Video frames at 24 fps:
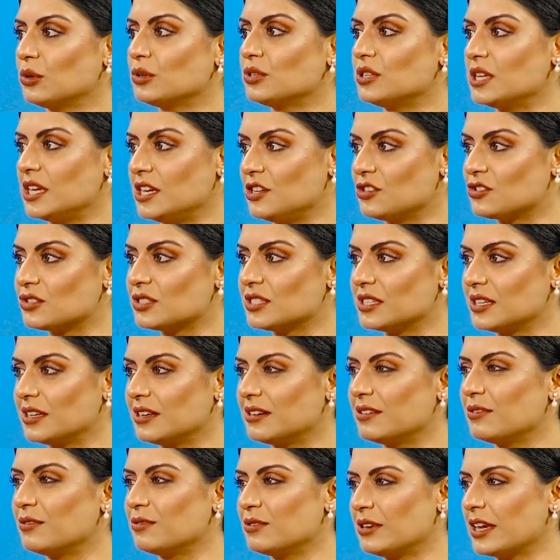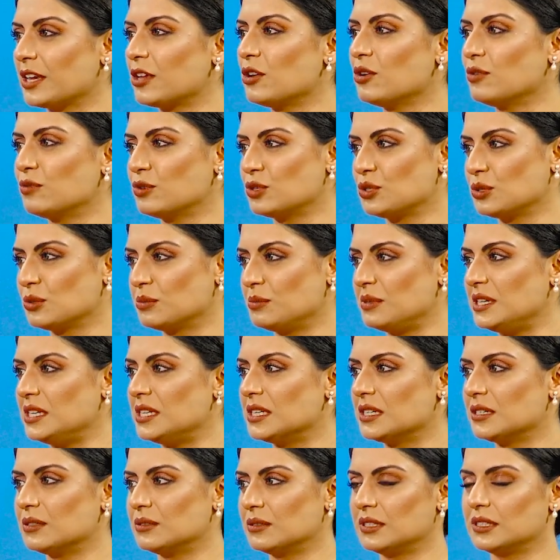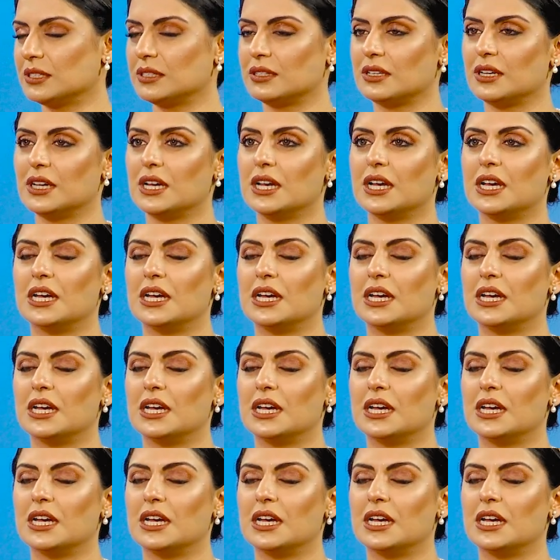बहुत डेंजरस है लाइक यू नो वो जो मीडिया हो रहा है yes.